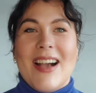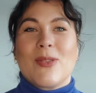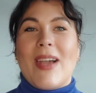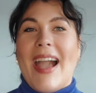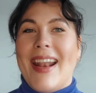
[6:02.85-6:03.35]

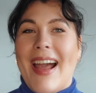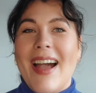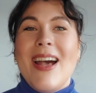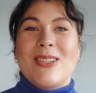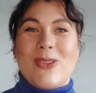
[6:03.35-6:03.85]
Also keiner
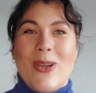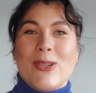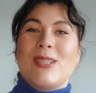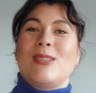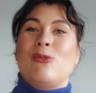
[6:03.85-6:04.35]
soll
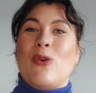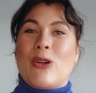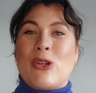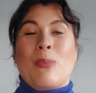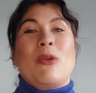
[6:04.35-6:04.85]
aus diesem
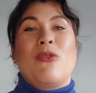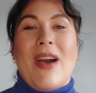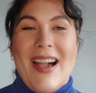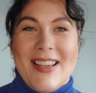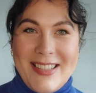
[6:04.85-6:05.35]
Workshop mit
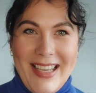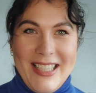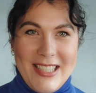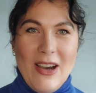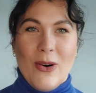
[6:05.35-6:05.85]
Fragezeichen